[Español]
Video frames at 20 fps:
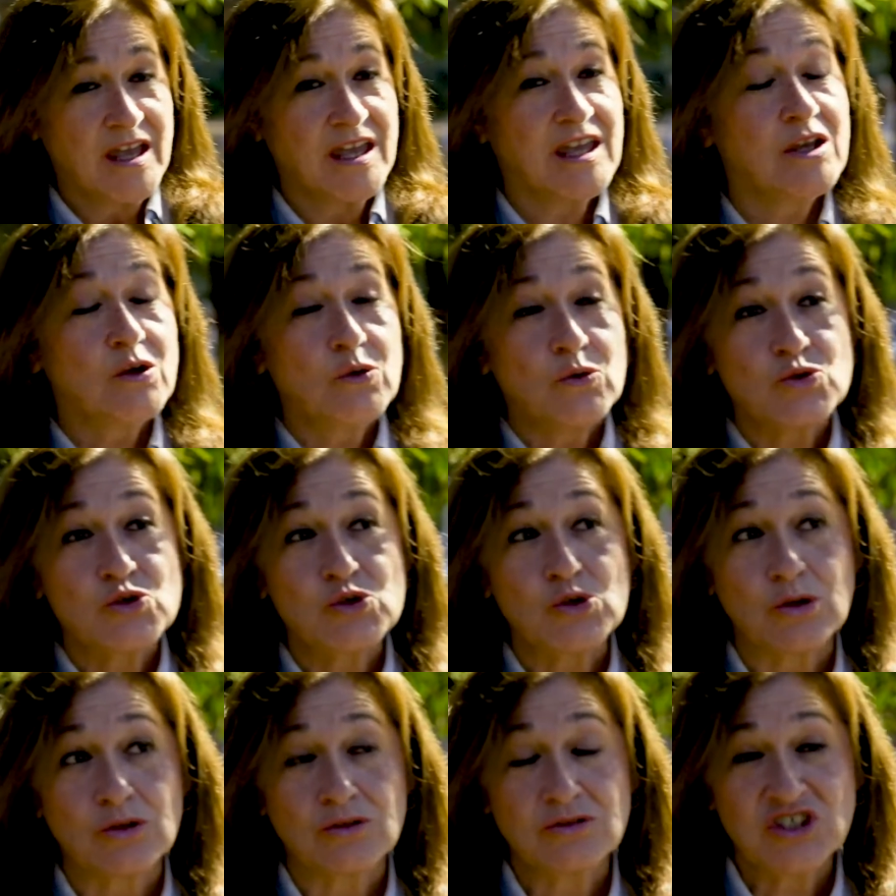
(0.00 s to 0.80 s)

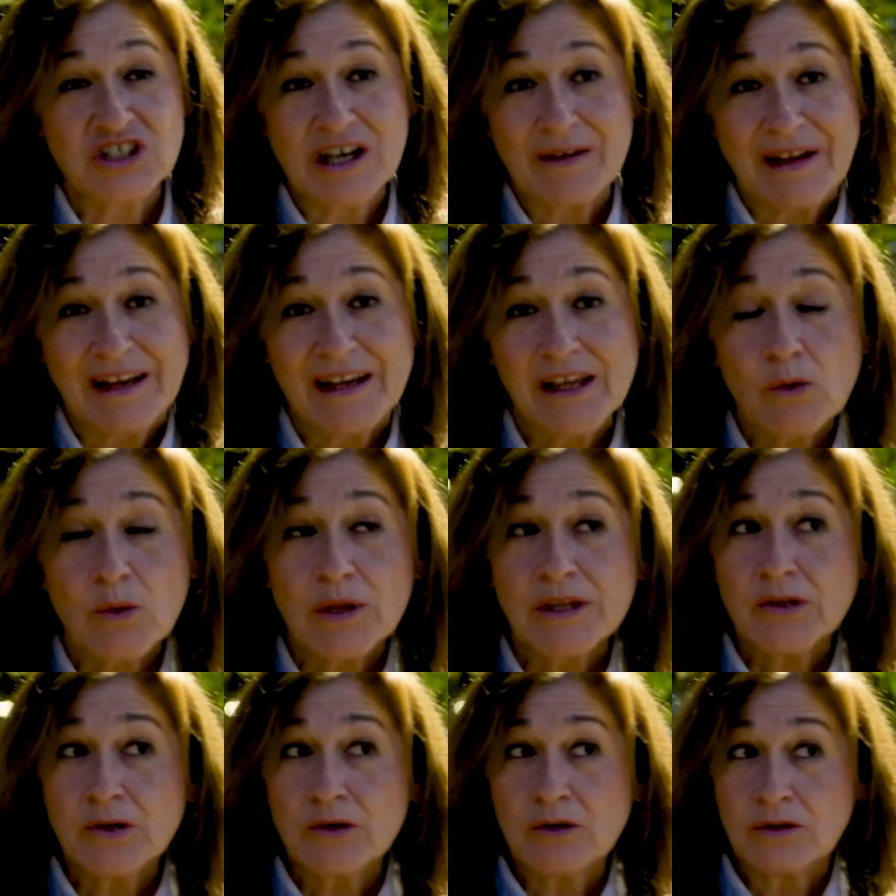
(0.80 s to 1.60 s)
incluso chavales
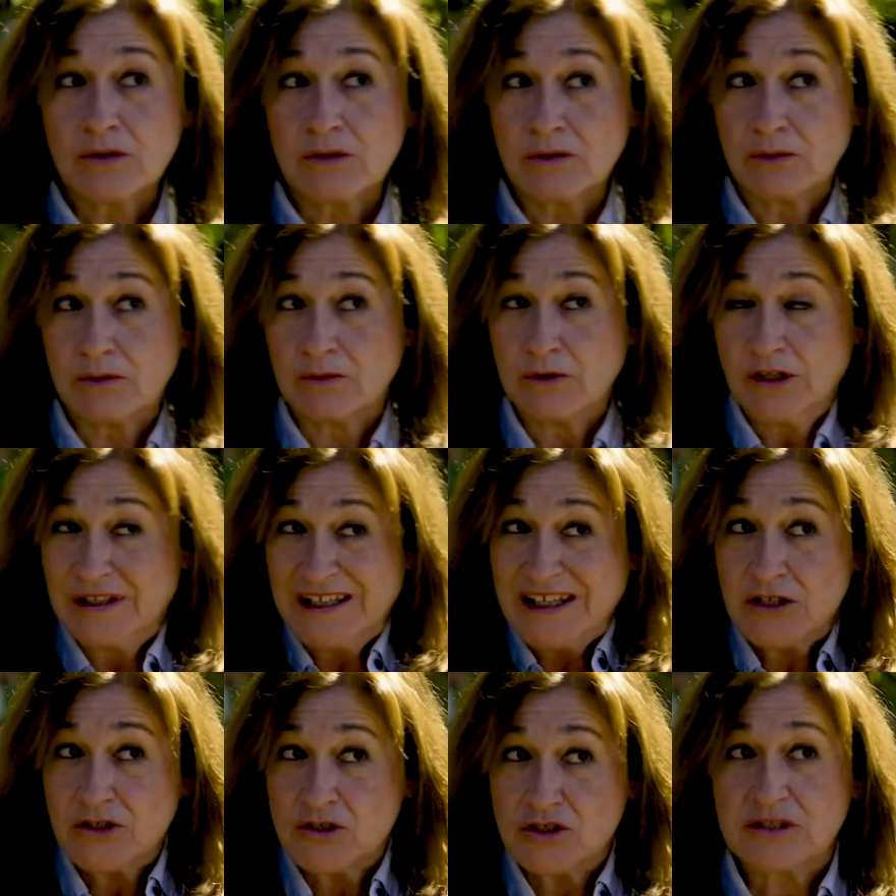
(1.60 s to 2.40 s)
cuando
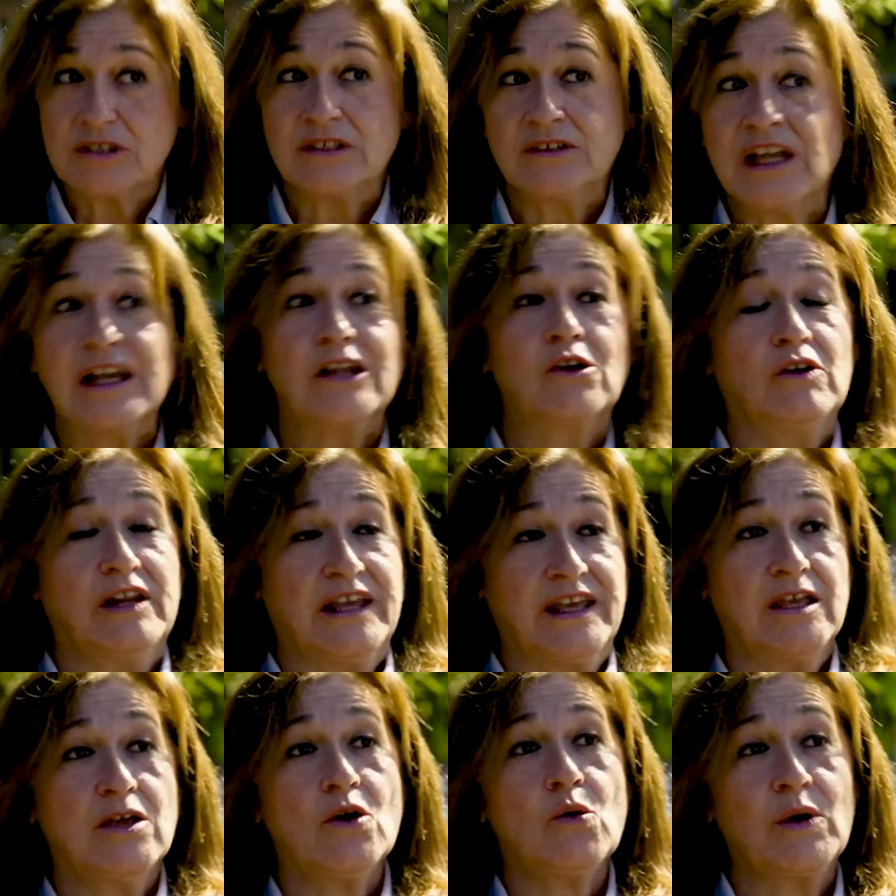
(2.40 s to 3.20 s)
niños del
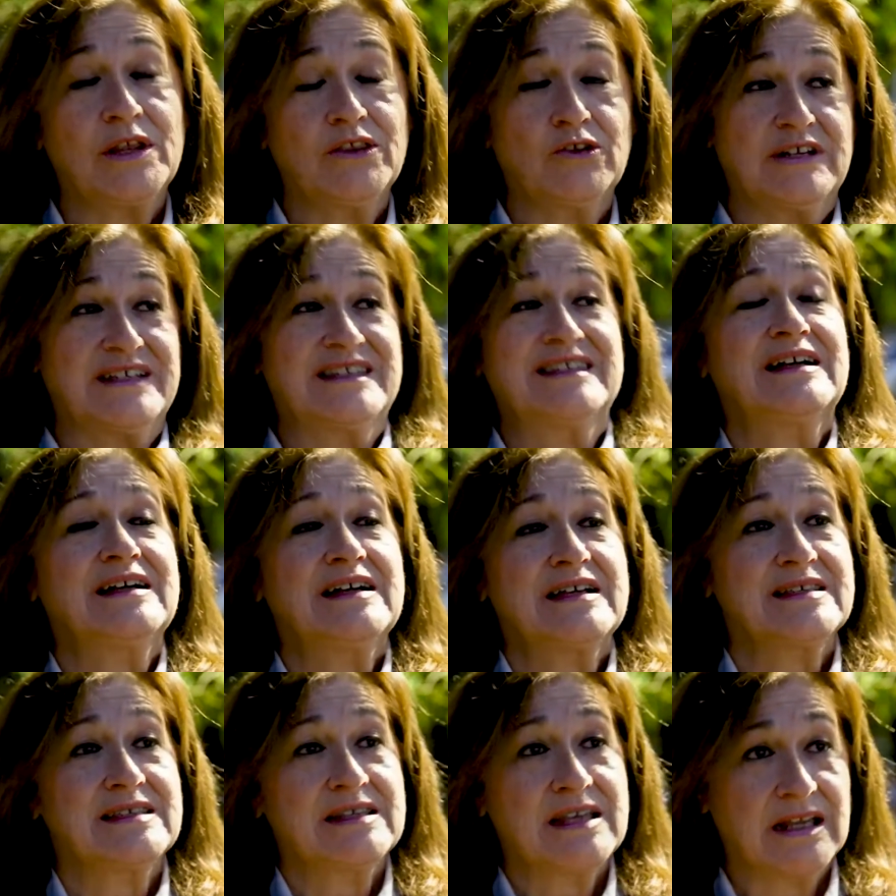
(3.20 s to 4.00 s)
colegio cuando
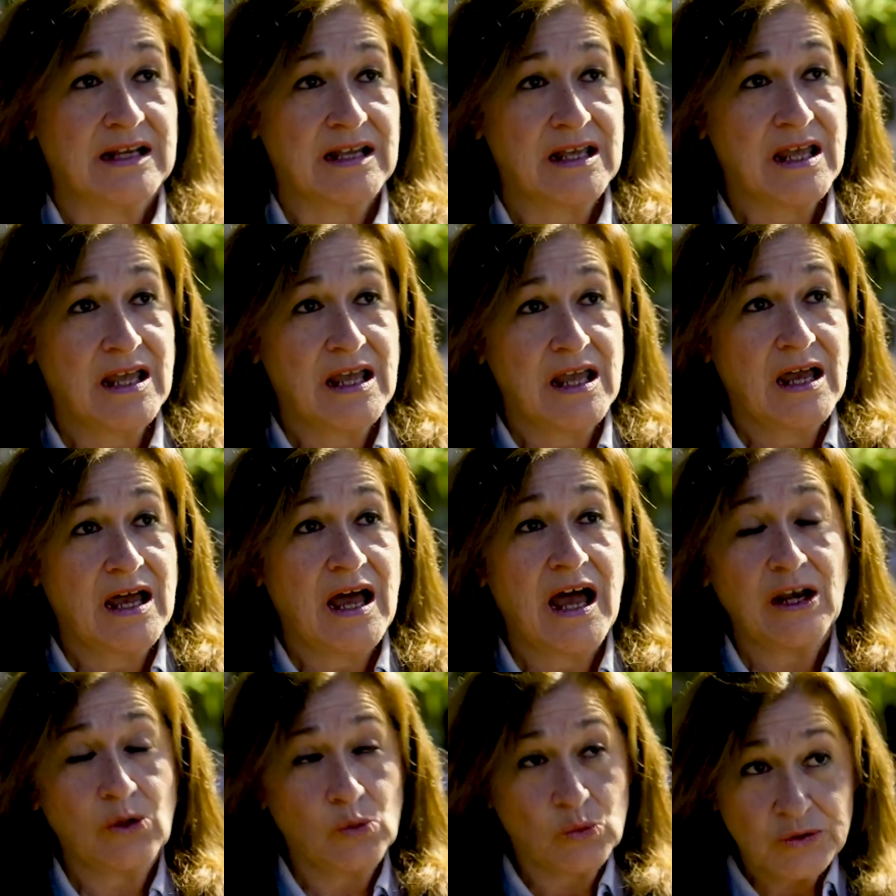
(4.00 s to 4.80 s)
necesitan hacer
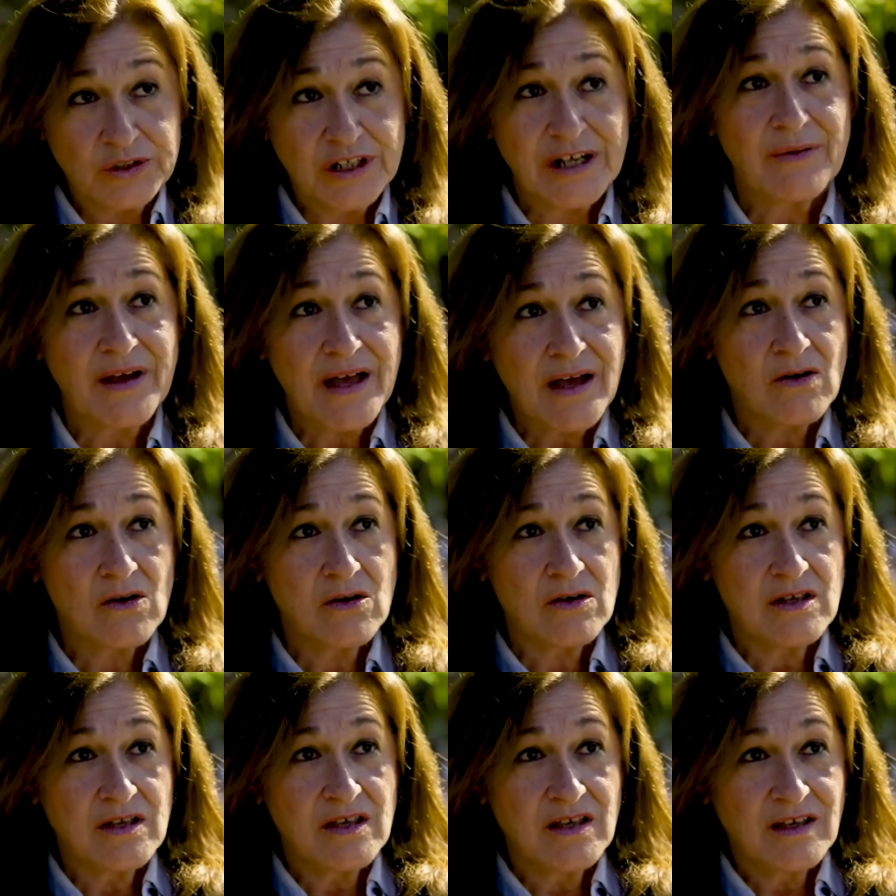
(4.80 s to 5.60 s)
algún
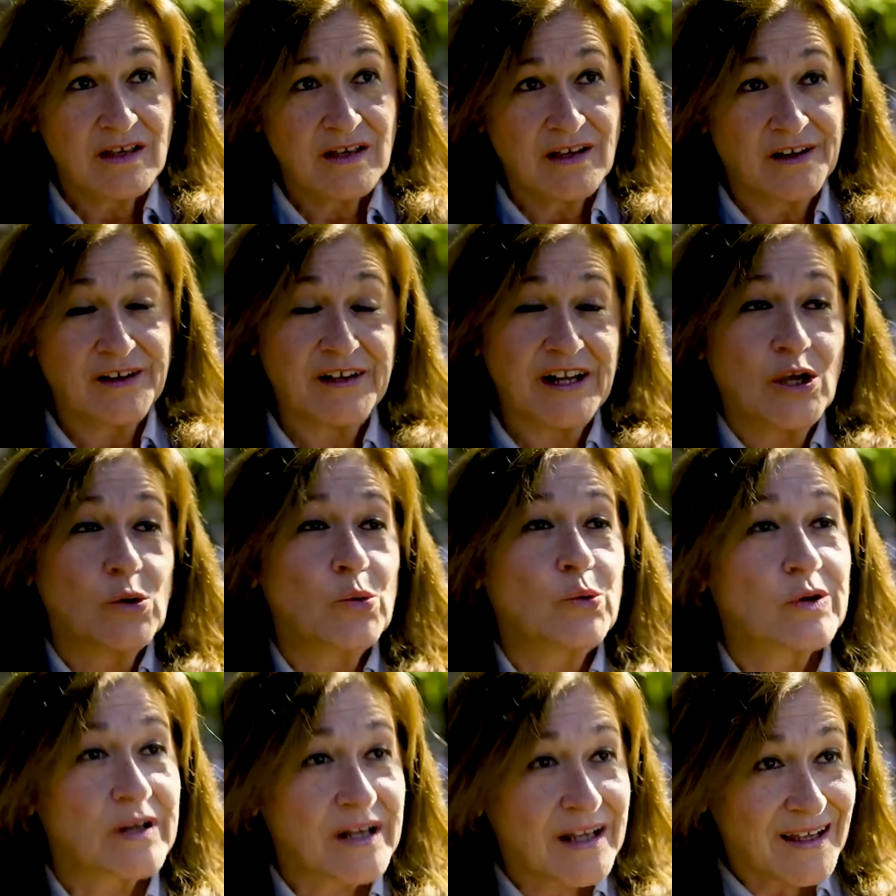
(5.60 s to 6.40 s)
trabajo
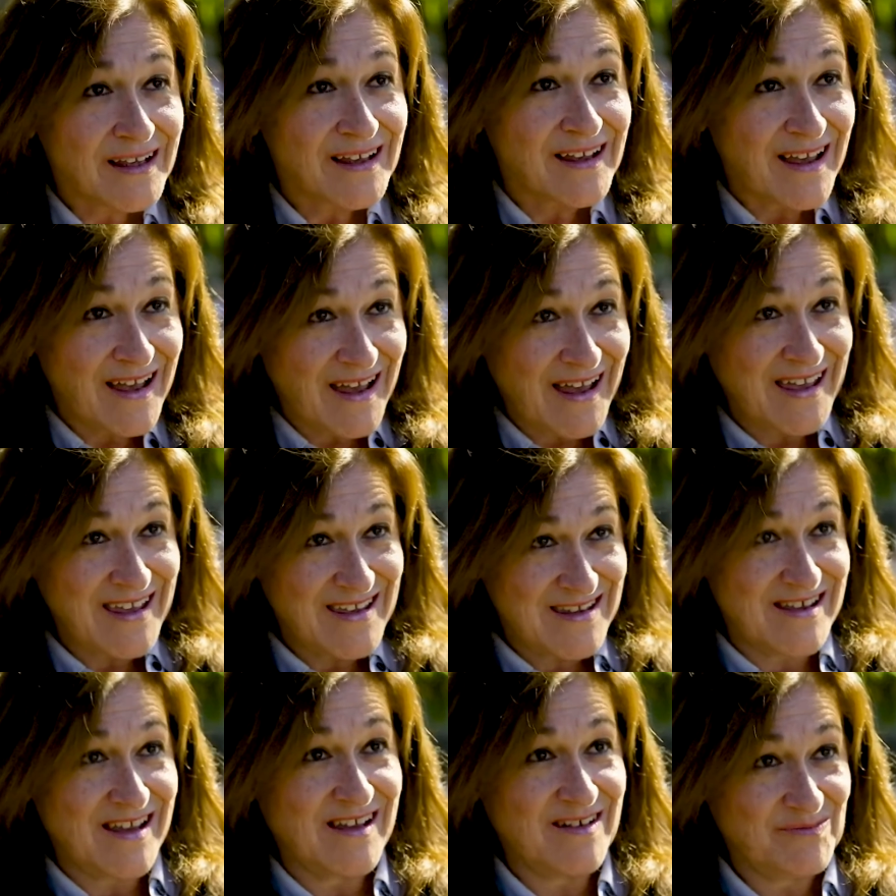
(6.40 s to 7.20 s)
recurren a
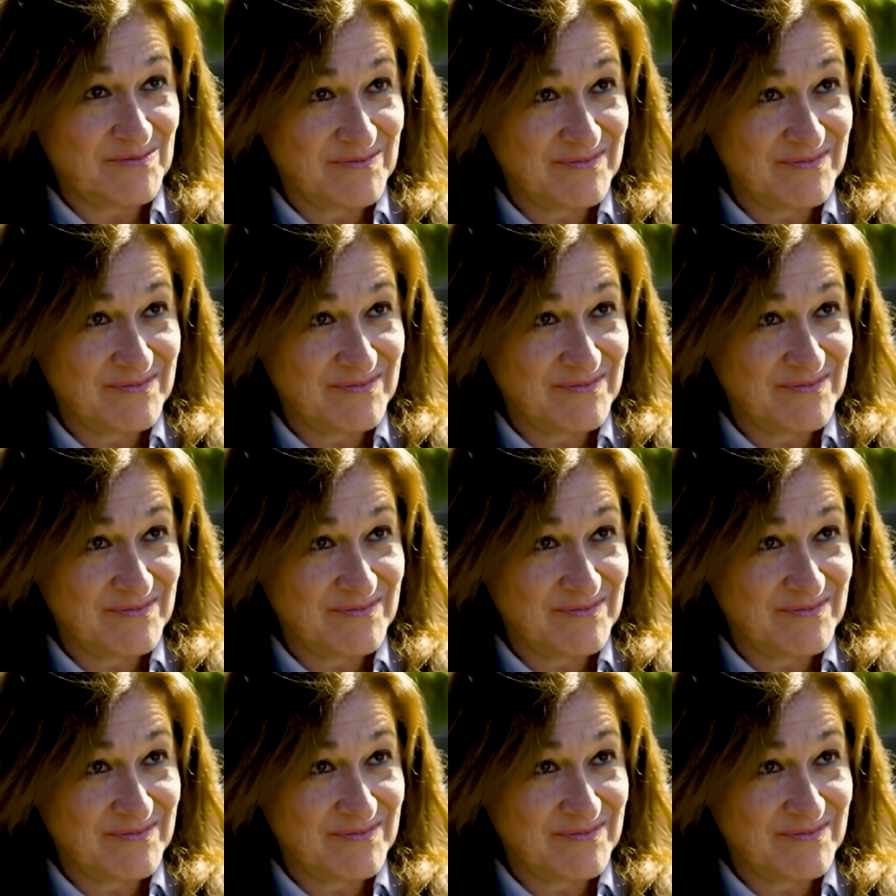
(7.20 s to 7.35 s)
ella